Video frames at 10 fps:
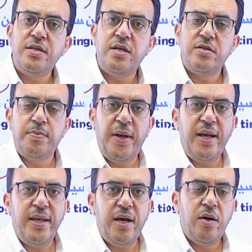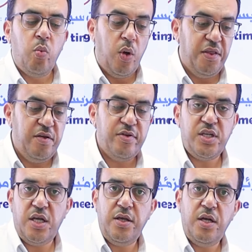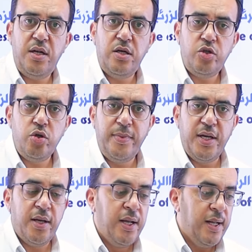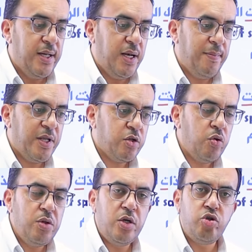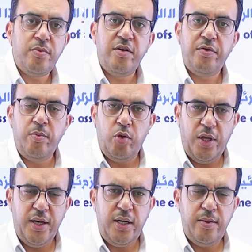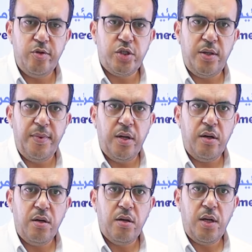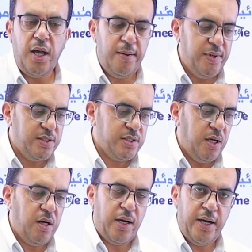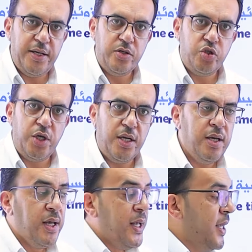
سنتنس ما هي وظيفه هذه الجمله لما تكون الجمله في المضارع المستمر ام از ار اي ان جي